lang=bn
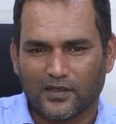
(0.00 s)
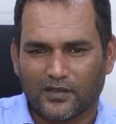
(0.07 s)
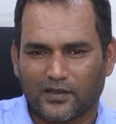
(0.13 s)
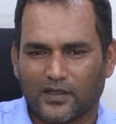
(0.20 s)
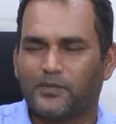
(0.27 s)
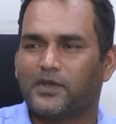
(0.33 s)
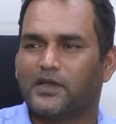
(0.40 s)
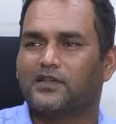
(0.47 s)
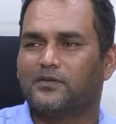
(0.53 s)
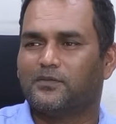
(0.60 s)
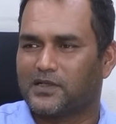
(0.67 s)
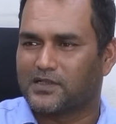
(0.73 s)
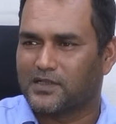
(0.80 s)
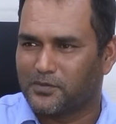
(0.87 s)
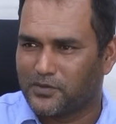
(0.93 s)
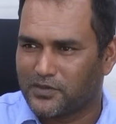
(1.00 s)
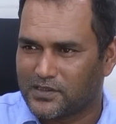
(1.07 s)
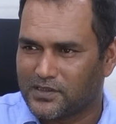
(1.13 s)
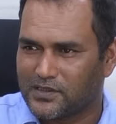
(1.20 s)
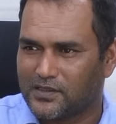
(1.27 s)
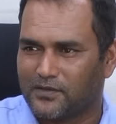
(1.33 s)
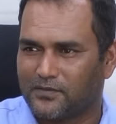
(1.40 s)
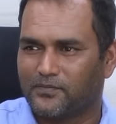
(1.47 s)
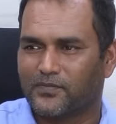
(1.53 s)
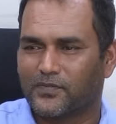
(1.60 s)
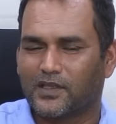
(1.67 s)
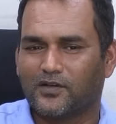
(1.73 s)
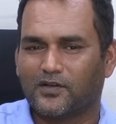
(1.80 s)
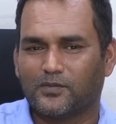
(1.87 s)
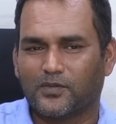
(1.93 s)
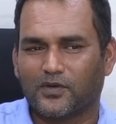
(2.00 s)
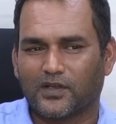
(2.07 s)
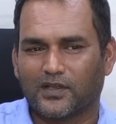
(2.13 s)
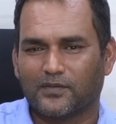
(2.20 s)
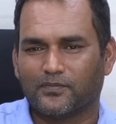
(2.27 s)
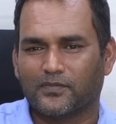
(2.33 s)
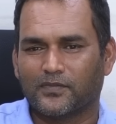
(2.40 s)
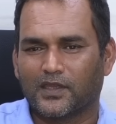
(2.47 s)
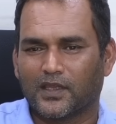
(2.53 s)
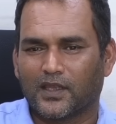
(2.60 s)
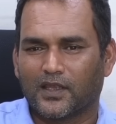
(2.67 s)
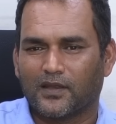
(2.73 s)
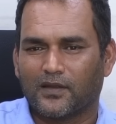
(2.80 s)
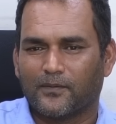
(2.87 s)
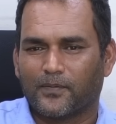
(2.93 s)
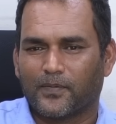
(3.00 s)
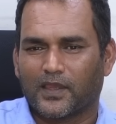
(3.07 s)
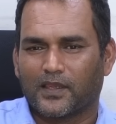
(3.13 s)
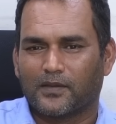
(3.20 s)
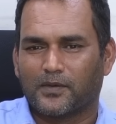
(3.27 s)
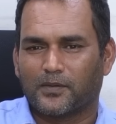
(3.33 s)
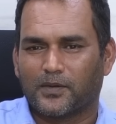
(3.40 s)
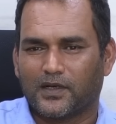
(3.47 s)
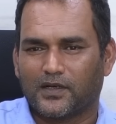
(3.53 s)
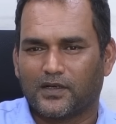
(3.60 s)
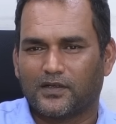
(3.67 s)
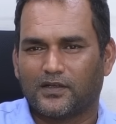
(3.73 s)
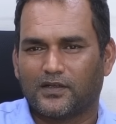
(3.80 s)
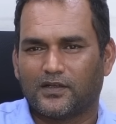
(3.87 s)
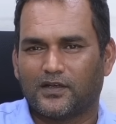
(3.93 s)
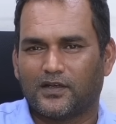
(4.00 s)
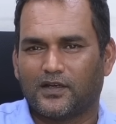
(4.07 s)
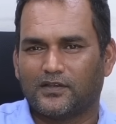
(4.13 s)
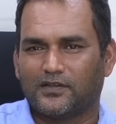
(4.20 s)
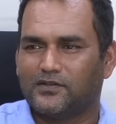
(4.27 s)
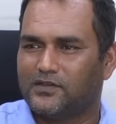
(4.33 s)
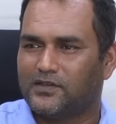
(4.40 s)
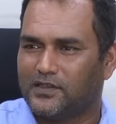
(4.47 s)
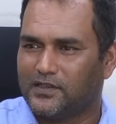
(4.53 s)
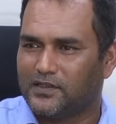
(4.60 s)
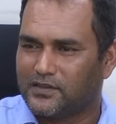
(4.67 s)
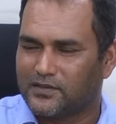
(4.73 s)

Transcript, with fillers: তা আমি একদিন বাসায় বসেছিলাম তখন বললাম বাবা যদি